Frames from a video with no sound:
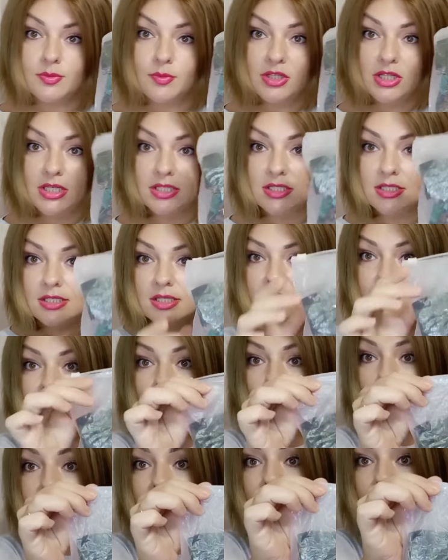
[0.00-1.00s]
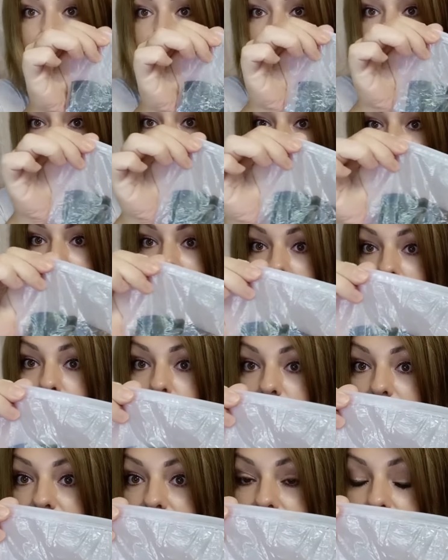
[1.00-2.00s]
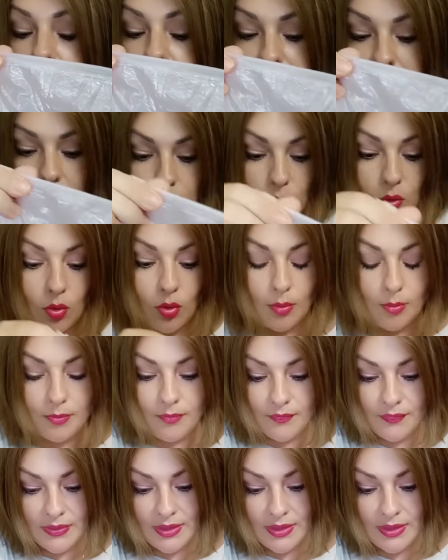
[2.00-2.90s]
Смотрите, здесь все пакетики у нас зип-замком.